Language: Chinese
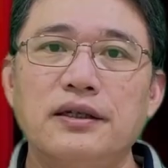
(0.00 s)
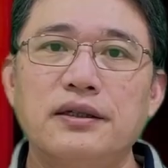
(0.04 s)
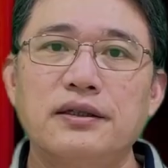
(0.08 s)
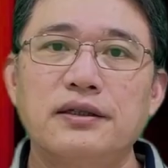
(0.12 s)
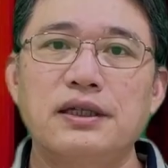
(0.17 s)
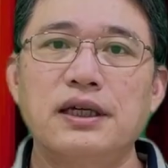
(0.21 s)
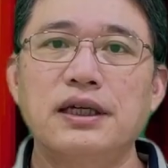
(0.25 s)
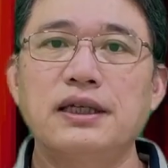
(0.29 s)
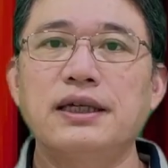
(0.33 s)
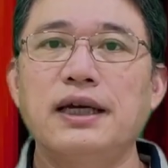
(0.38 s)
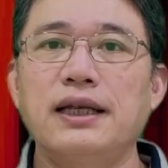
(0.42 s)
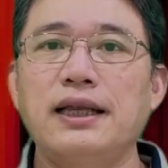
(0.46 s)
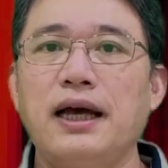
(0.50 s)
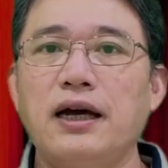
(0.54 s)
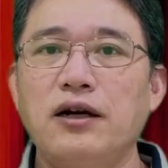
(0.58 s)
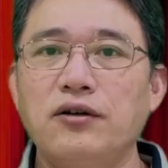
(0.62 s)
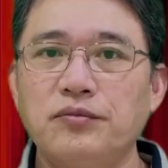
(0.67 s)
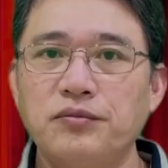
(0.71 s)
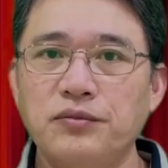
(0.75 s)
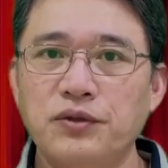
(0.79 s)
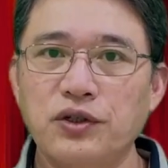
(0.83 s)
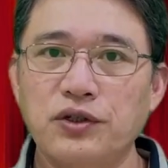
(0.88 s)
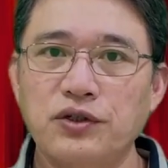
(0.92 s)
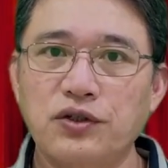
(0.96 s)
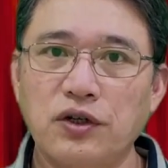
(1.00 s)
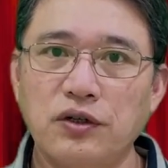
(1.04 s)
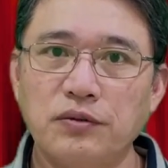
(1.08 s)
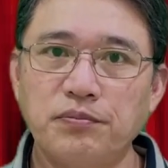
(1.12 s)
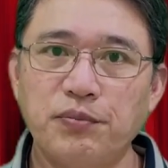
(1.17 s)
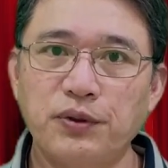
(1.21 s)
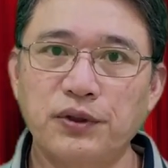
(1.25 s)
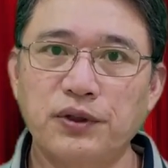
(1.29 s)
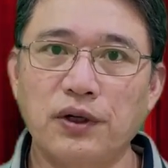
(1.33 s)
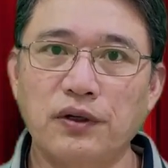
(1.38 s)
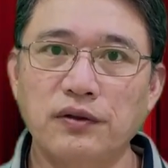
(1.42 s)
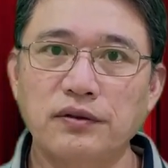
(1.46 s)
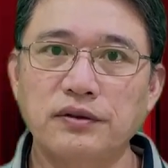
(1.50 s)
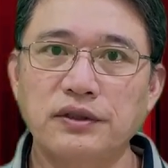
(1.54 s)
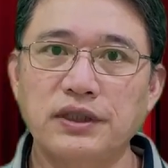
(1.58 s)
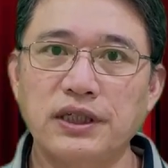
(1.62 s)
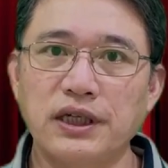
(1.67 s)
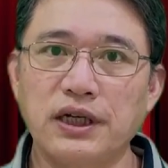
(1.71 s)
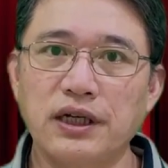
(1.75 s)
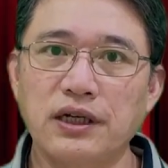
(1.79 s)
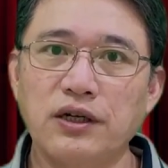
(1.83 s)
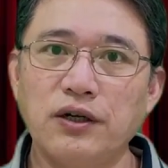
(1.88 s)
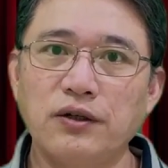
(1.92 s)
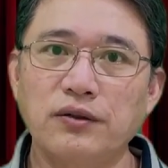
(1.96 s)
接下来，我们就从不同
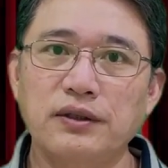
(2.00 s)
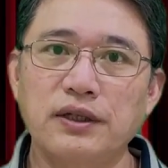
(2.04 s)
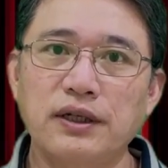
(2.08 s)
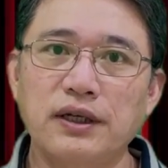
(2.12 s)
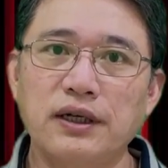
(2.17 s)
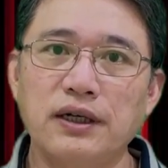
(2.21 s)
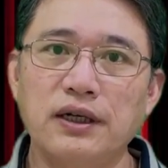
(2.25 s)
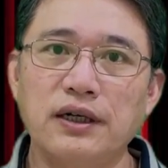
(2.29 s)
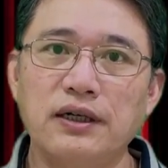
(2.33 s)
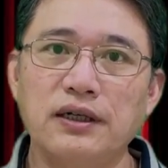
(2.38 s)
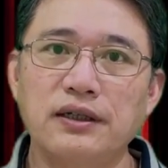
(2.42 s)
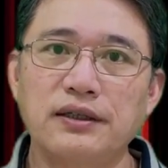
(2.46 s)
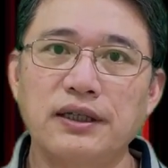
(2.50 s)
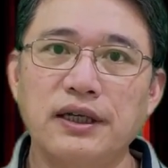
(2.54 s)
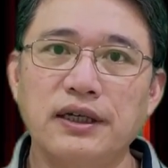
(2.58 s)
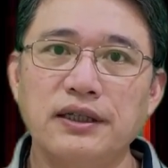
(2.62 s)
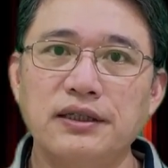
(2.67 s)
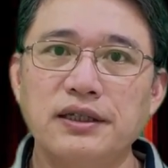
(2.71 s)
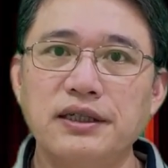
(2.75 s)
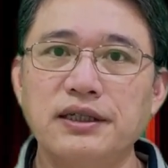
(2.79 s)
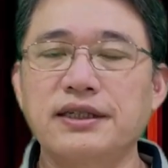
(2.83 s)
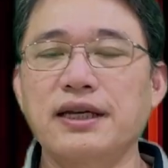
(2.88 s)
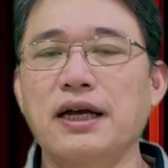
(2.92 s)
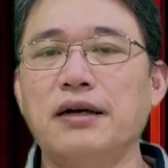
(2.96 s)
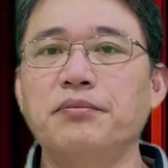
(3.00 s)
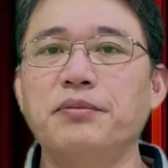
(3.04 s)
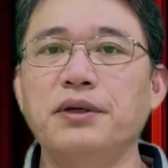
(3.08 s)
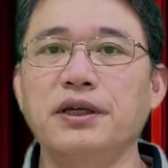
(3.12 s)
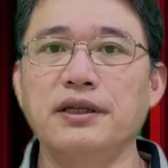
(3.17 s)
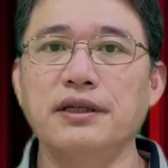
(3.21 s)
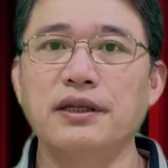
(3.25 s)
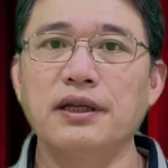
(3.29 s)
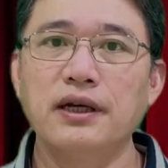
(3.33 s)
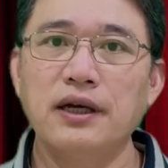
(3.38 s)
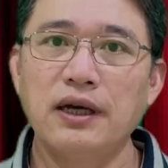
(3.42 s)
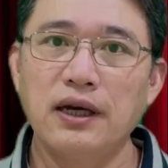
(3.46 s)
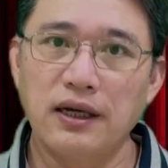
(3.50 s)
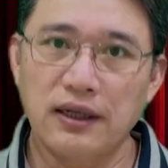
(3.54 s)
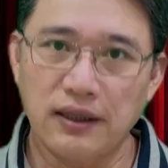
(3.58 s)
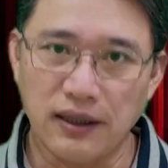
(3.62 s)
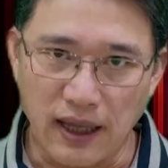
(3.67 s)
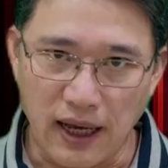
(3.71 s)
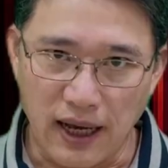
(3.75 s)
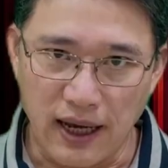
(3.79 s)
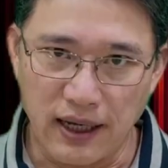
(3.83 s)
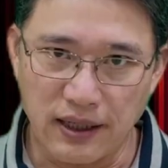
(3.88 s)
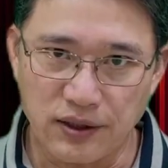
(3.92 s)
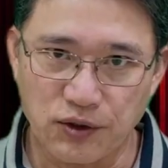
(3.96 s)
结构的电器产品
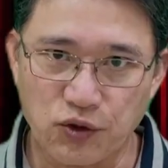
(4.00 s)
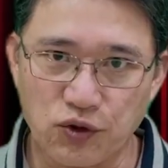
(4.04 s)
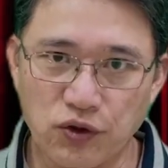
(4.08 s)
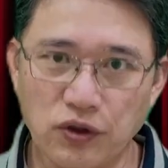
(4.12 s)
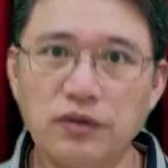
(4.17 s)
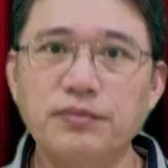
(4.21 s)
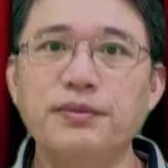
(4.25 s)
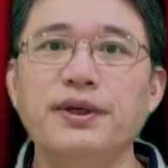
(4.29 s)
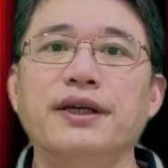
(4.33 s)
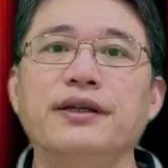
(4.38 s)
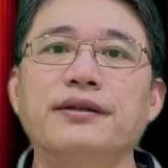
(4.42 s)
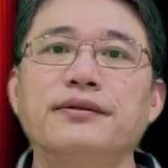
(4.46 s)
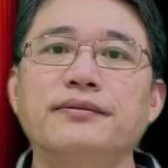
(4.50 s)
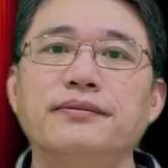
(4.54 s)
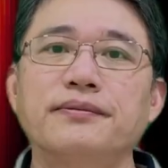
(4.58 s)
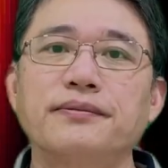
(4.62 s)
来说明，